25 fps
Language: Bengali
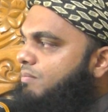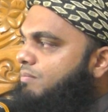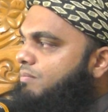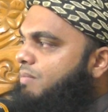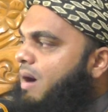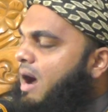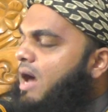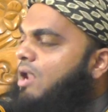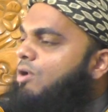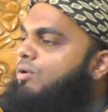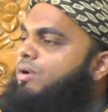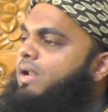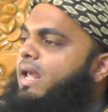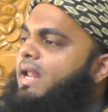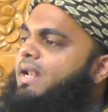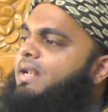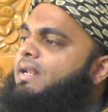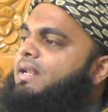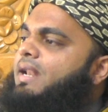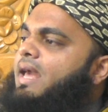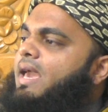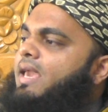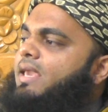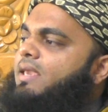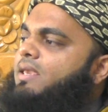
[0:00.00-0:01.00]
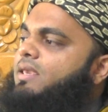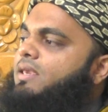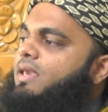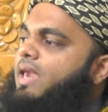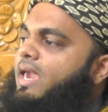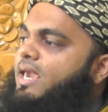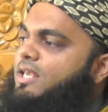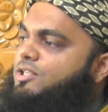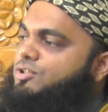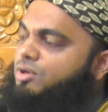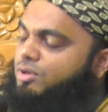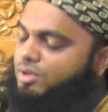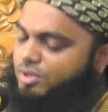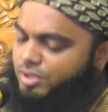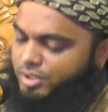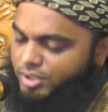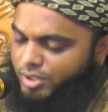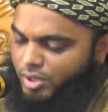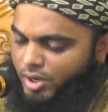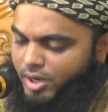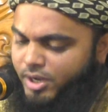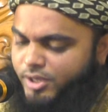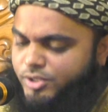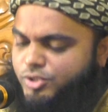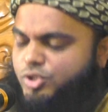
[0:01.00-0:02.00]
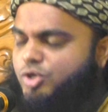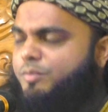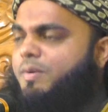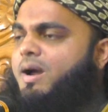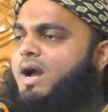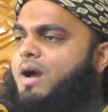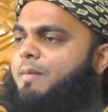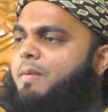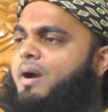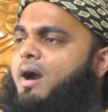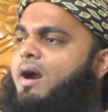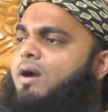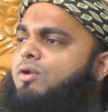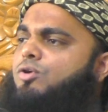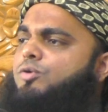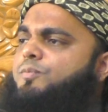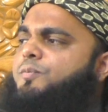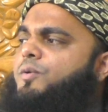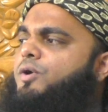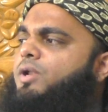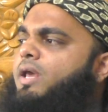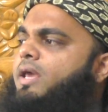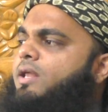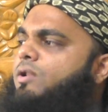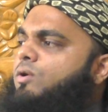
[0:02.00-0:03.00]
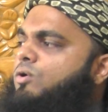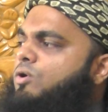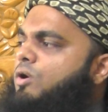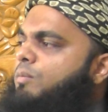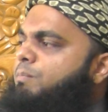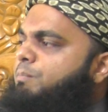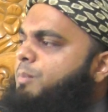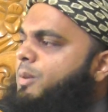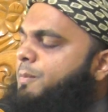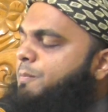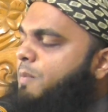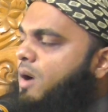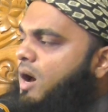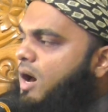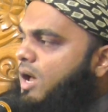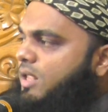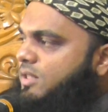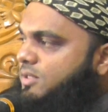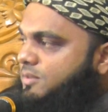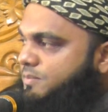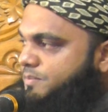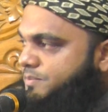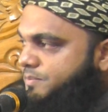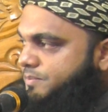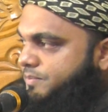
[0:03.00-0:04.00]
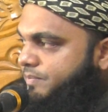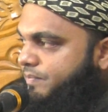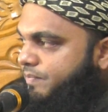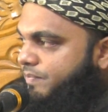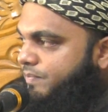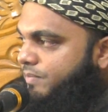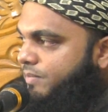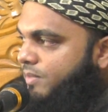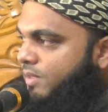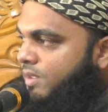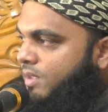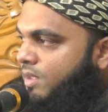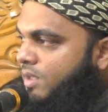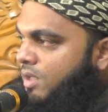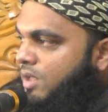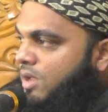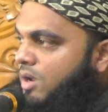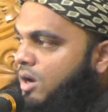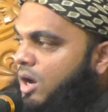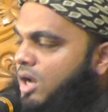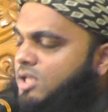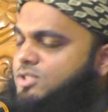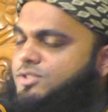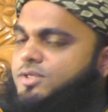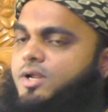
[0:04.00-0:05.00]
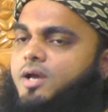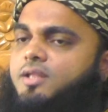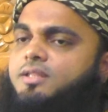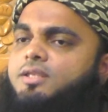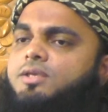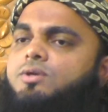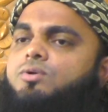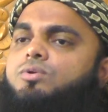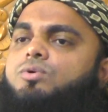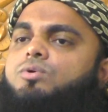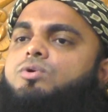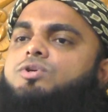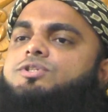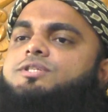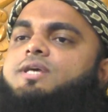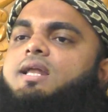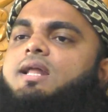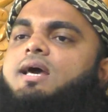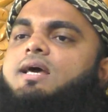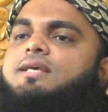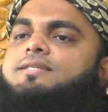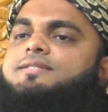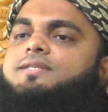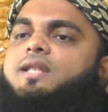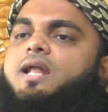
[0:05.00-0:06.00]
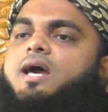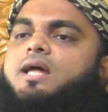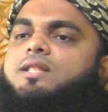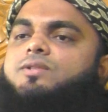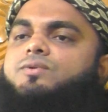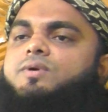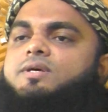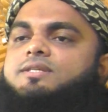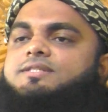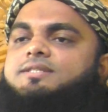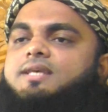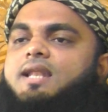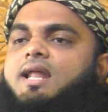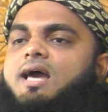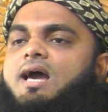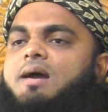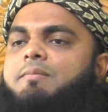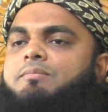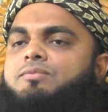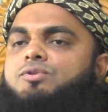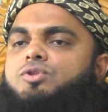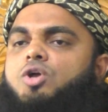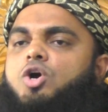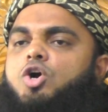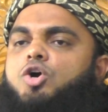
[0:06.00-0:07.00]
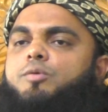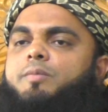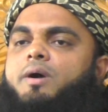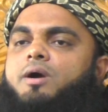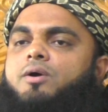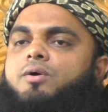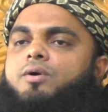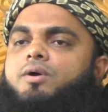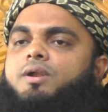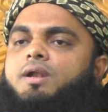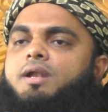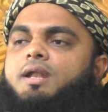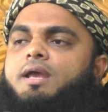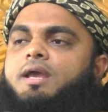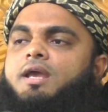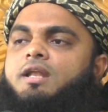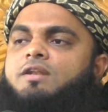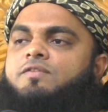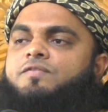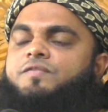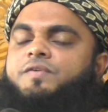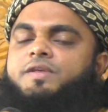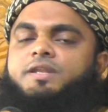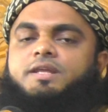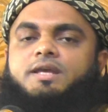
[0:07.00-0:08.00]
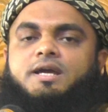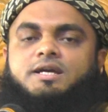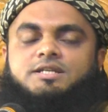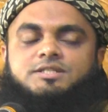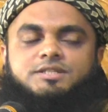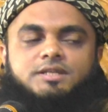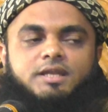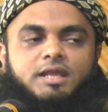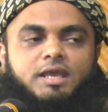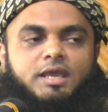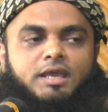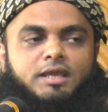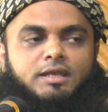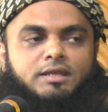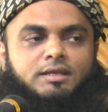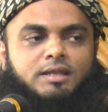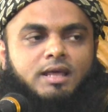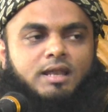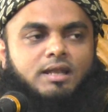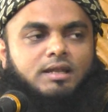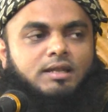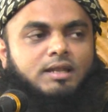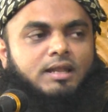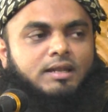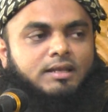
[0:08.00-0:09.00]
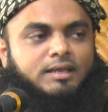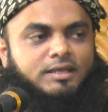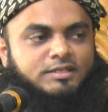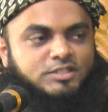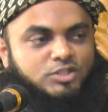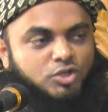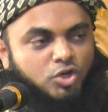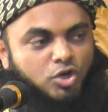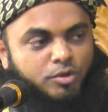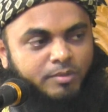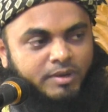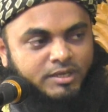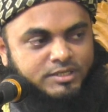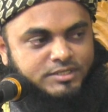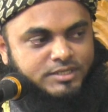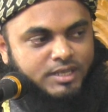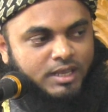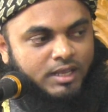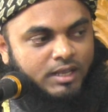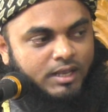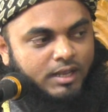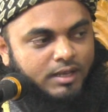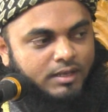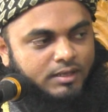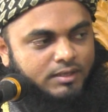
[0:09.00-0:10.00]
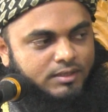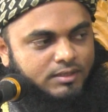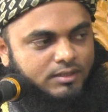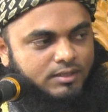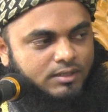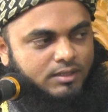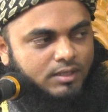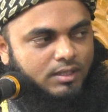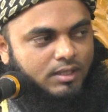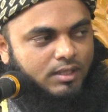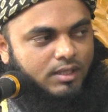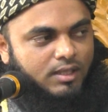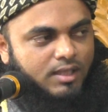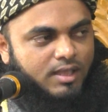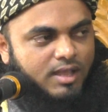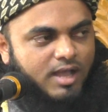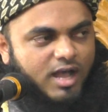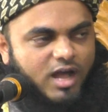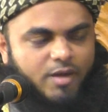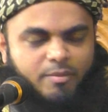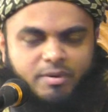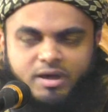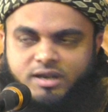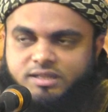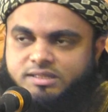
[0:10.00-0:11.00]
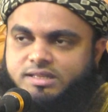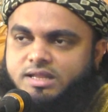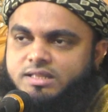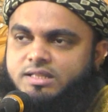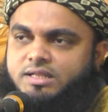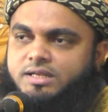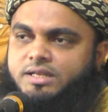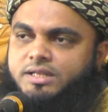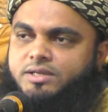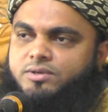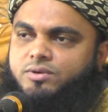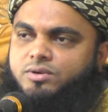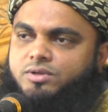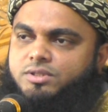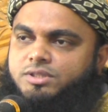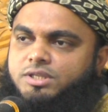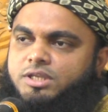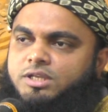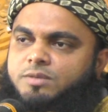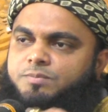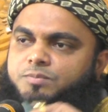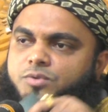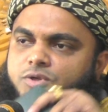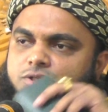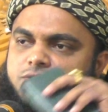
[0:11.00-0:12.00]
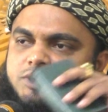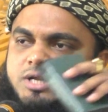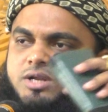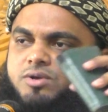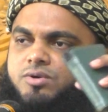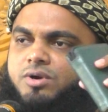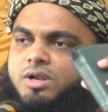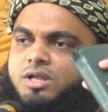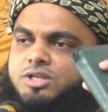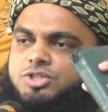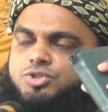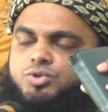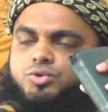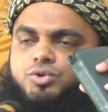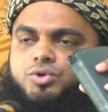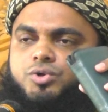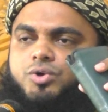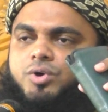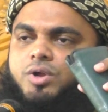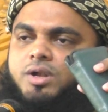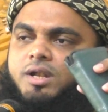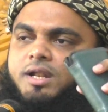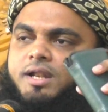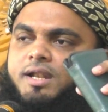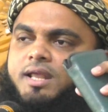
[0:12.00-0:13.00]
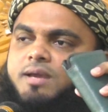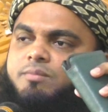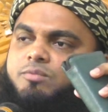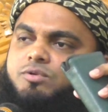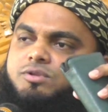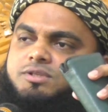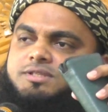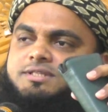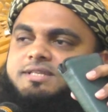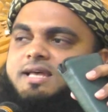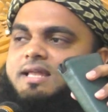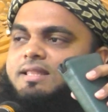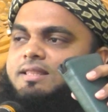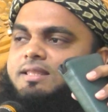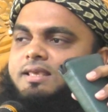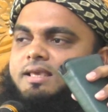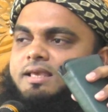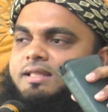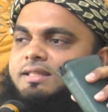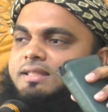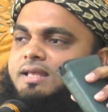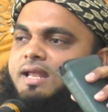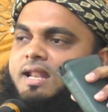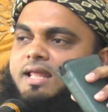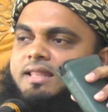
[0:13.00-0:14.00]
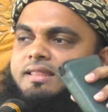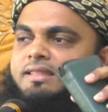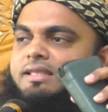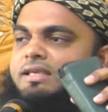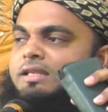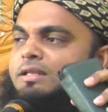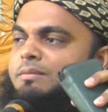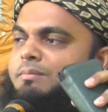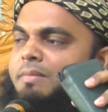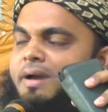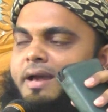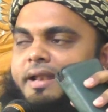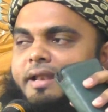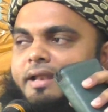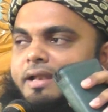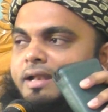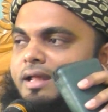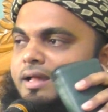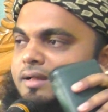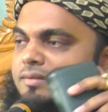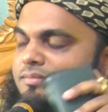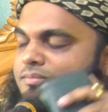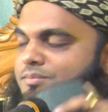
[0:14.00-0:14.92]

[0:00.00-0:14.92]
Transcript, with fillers: ভালো নেন নাই এই জন্যই হয়তো বা আমার উপর এইরকম বিপদ হজরত ইউনুস আলাইসালাম তওবা করলেন ফিরে আসলেন আল্লাহর কাছে ক্ষমা চাইলেন আবার তাদের নিকট দিন প্রচার করা শুরু করলেন এমন জাতি তারা দিন মানে না